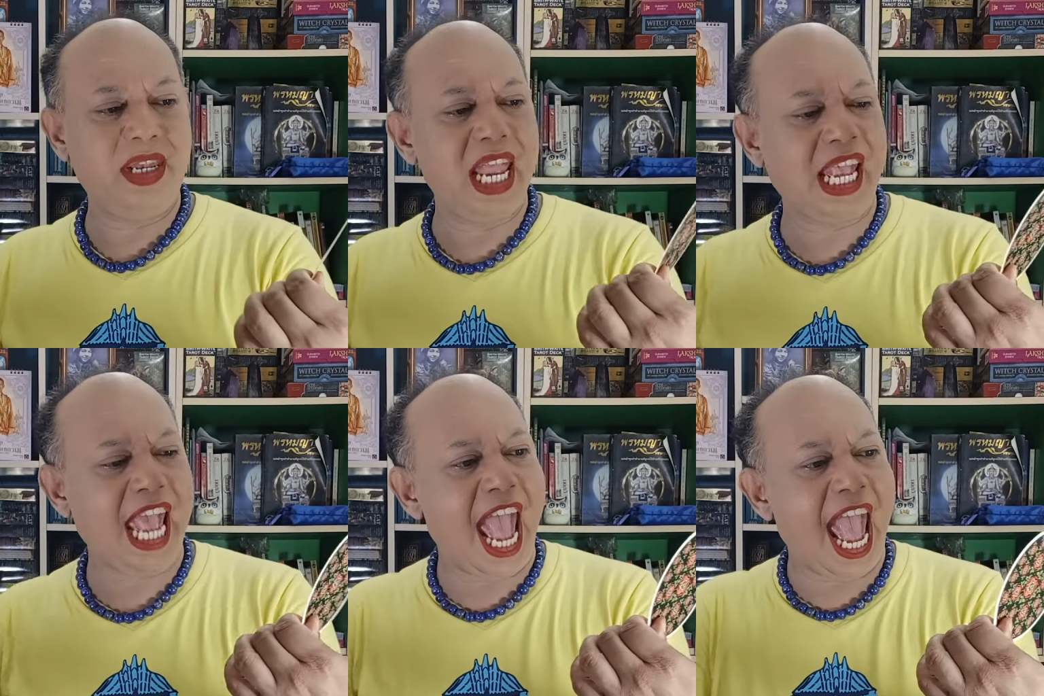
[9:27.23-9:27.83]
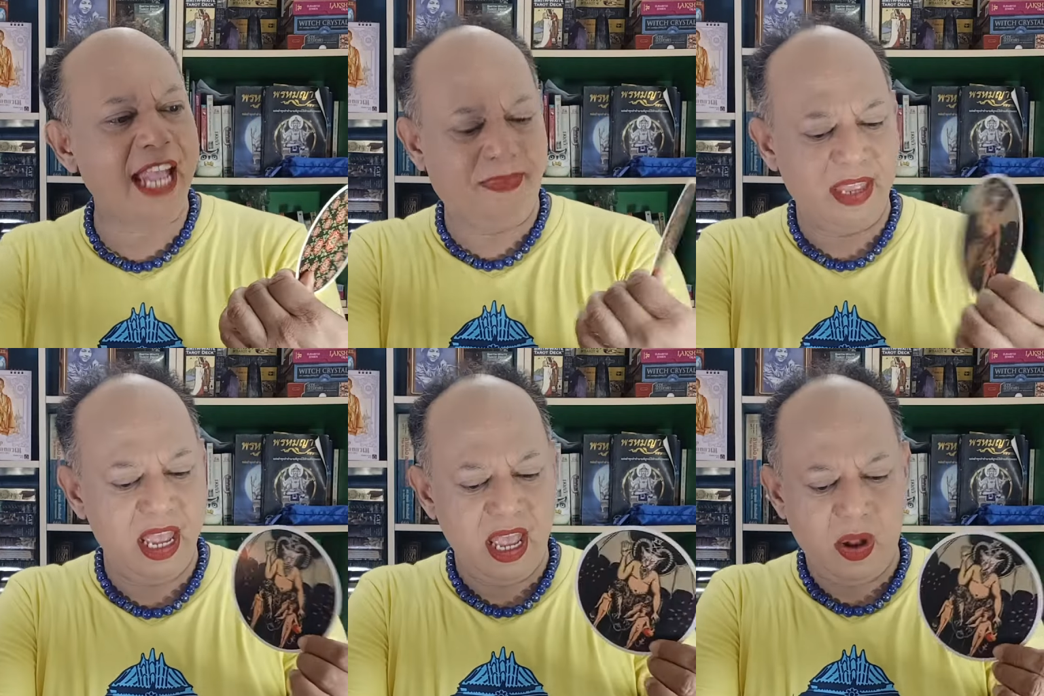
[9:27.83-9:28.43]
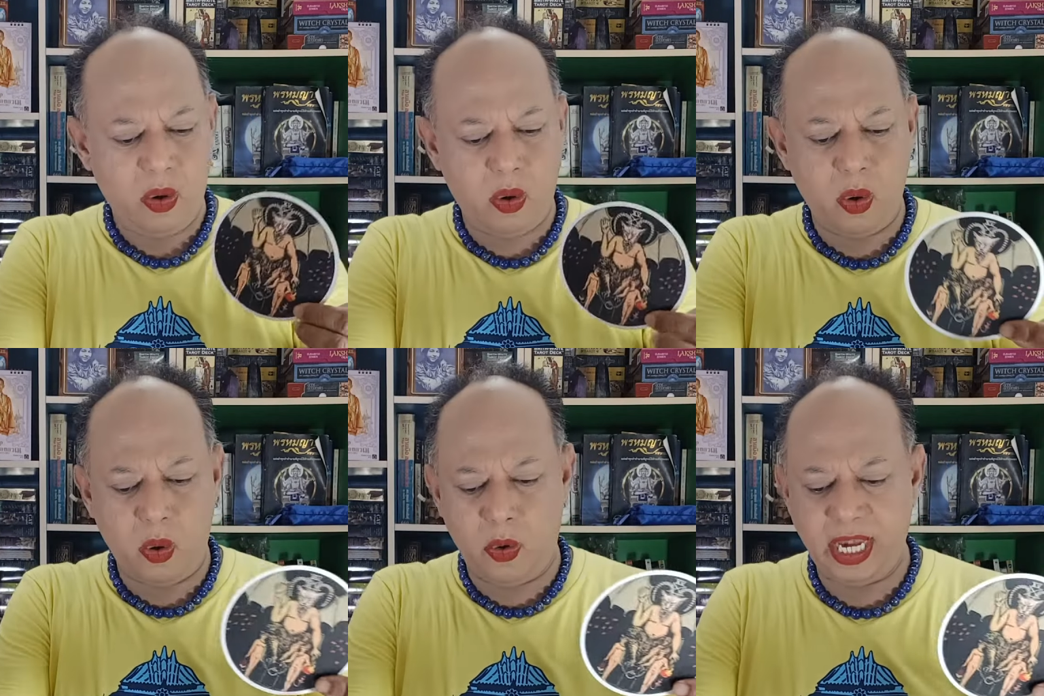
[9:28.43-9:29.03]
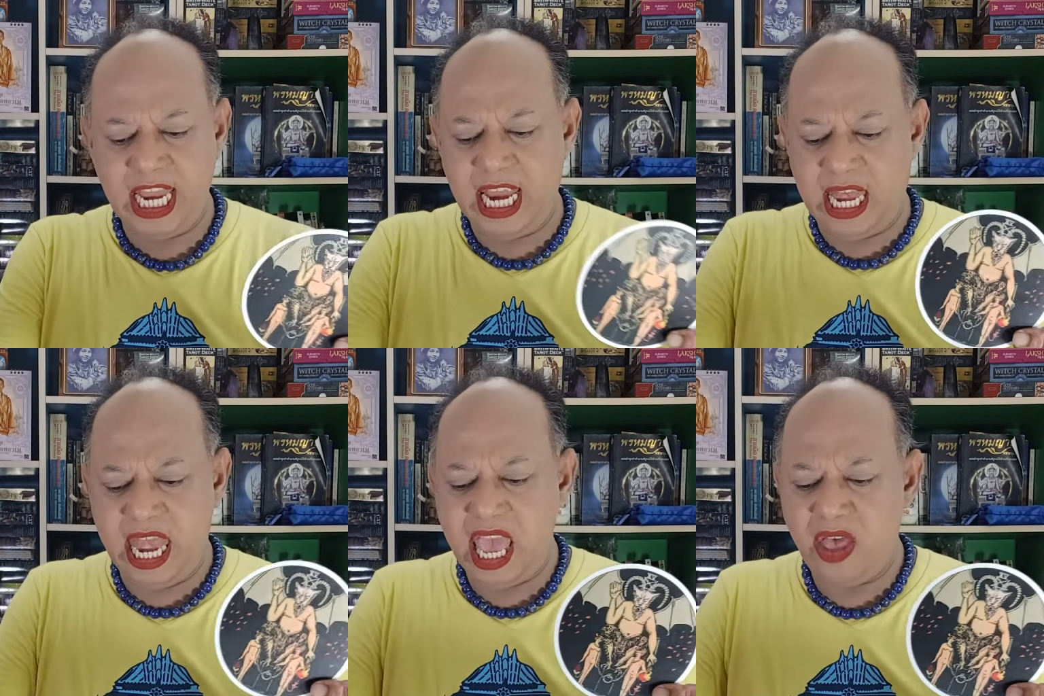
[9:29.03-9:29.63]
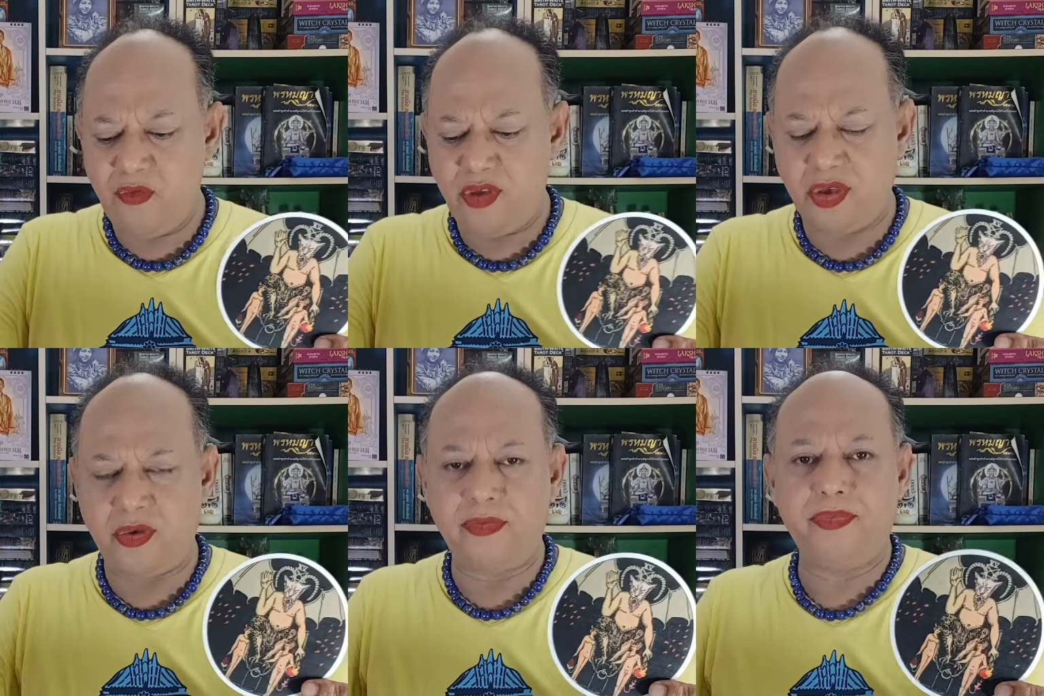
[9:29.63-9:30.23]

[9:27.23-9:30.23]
นะคะ โอ้โหนี่เดวิล